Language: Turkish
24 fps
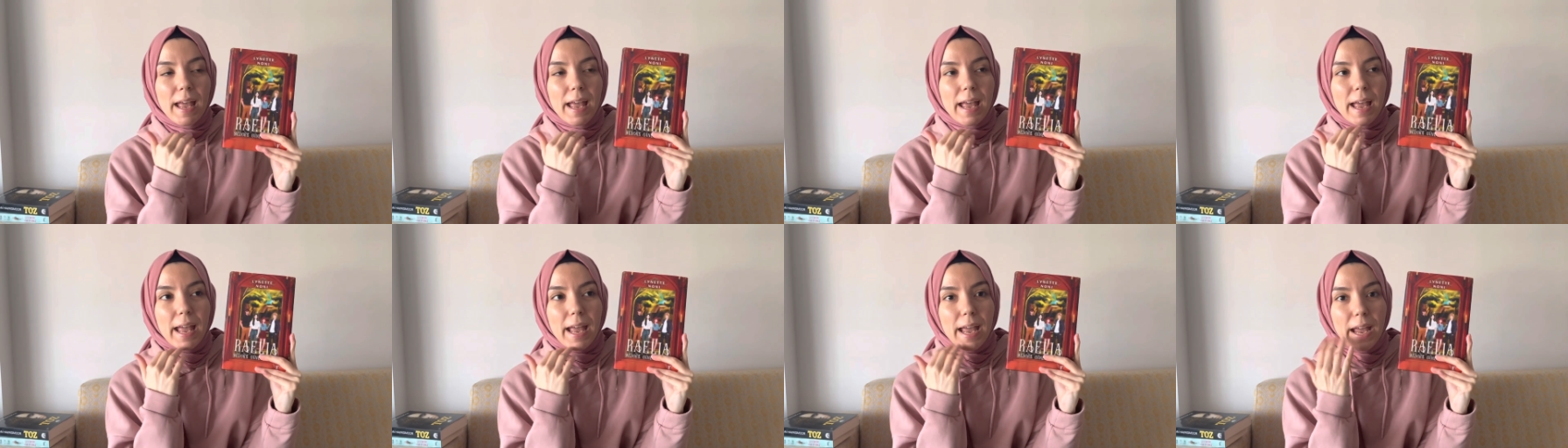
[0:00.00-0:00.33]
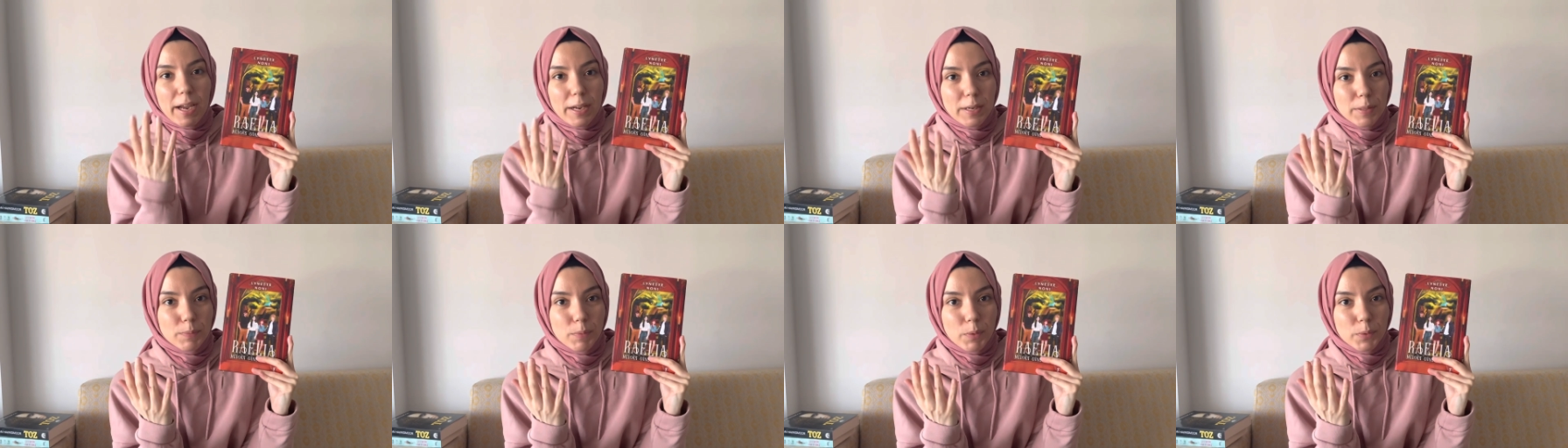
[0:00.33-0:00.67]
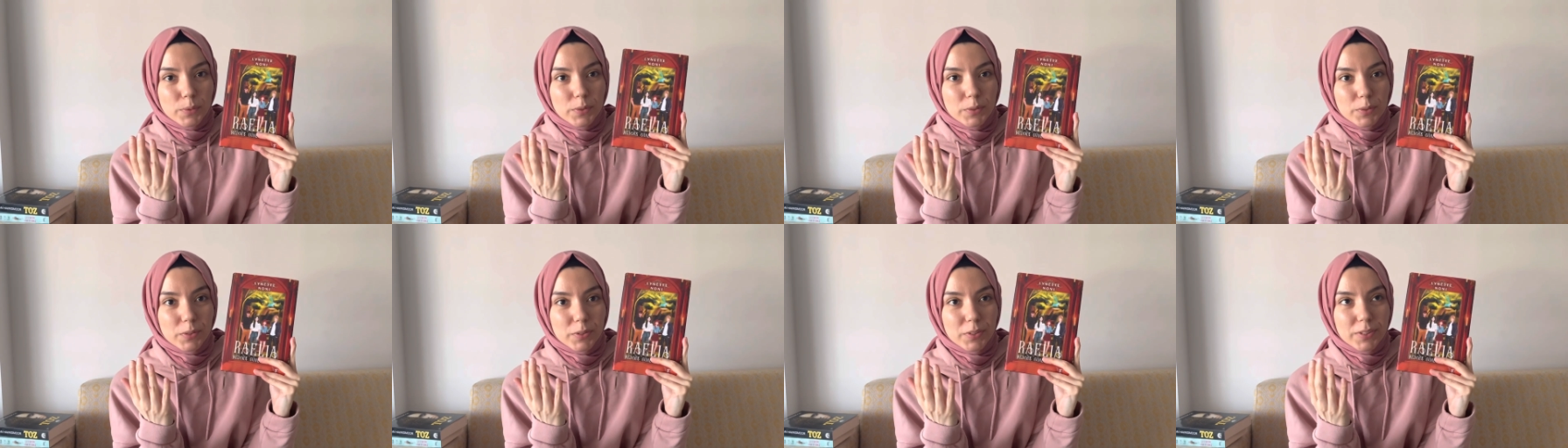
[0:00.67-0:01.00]
Harry
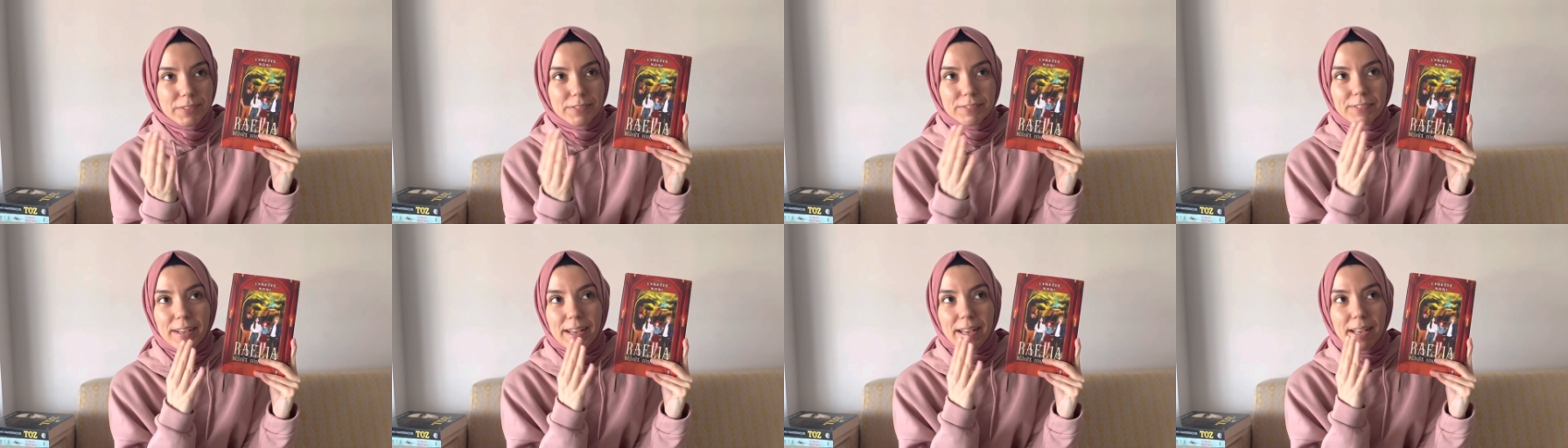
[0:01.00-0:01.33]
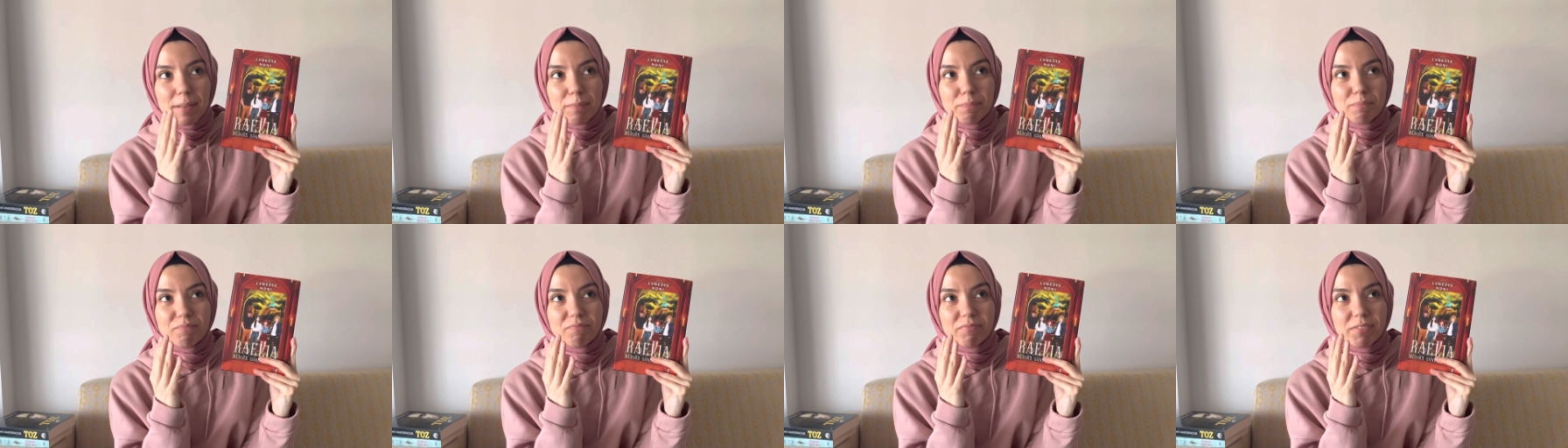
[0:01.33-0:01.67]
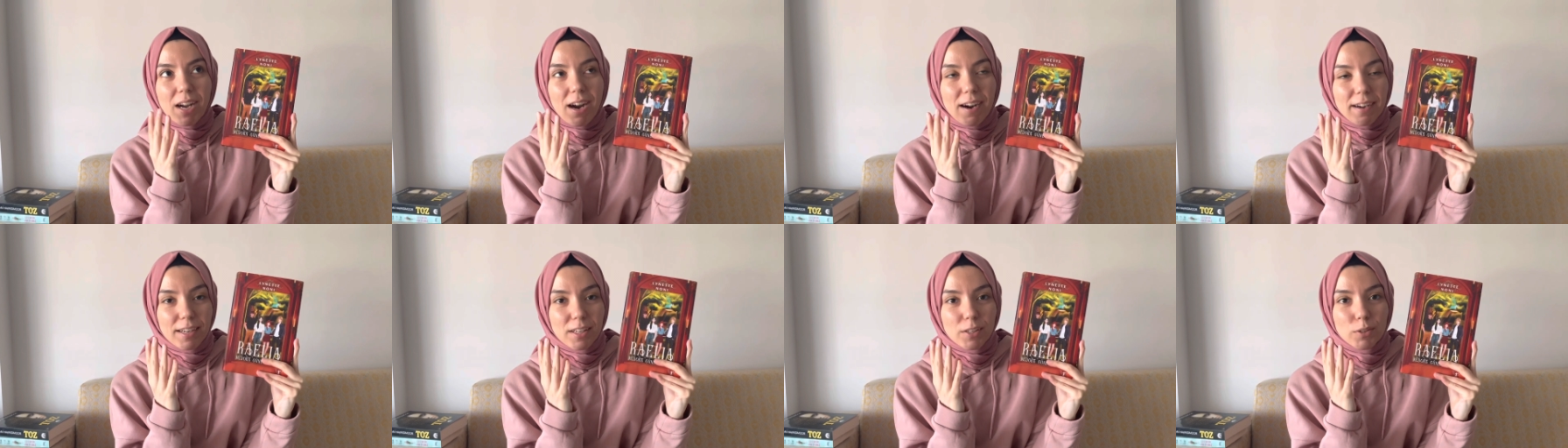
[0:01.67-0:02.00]
Potter ve
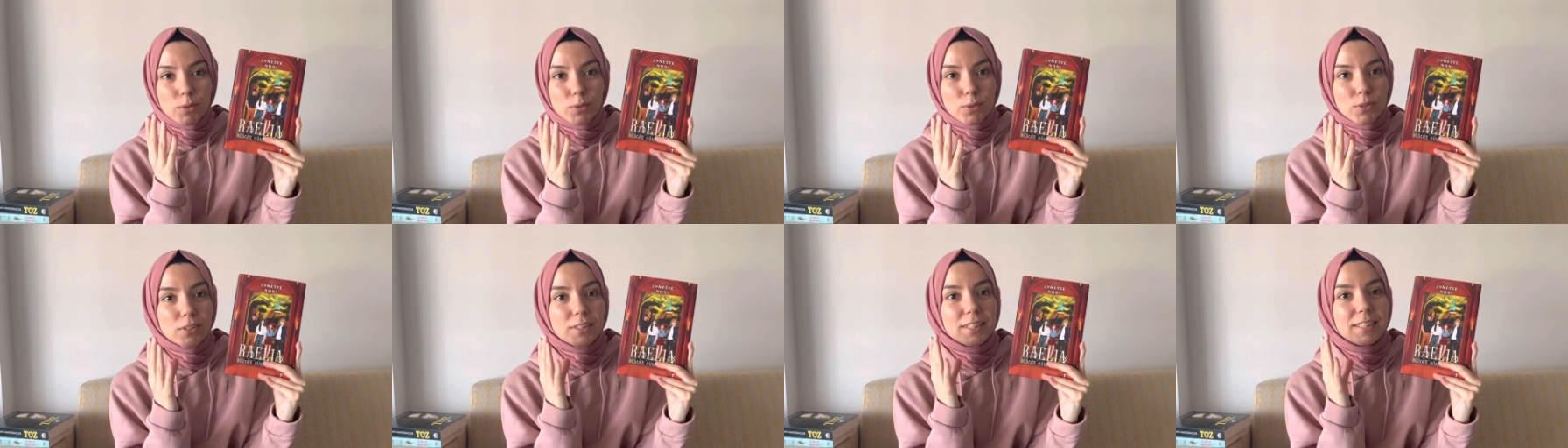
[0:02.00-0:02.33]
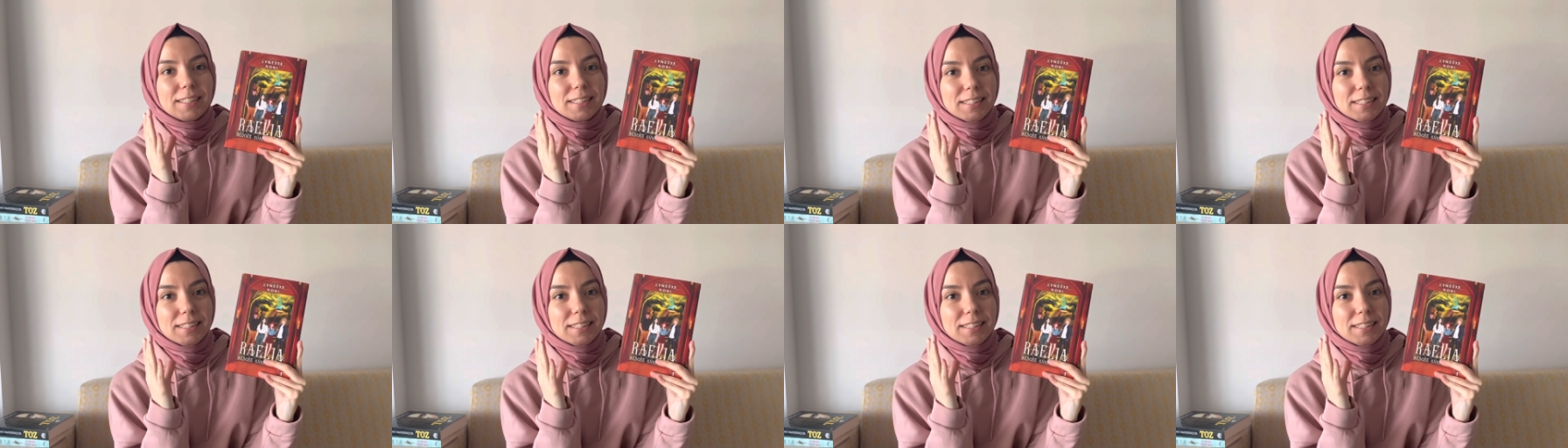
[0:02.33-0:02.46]
Garnier günlüklerini